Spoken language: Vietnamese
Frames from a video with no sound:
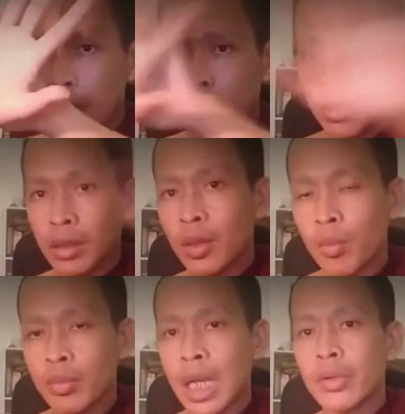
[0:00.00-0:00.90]
cục
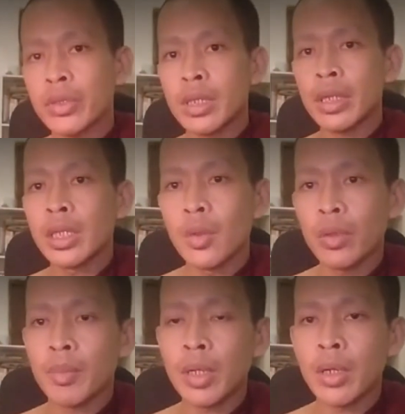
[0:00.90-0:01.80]
giang đối dương định lộ dương
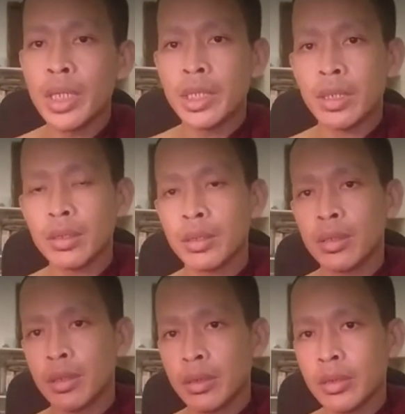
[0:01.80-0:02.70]
khai ở linh chẳng
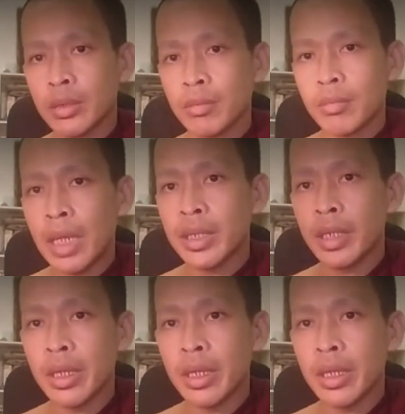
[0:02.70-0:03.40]
bản ấy tây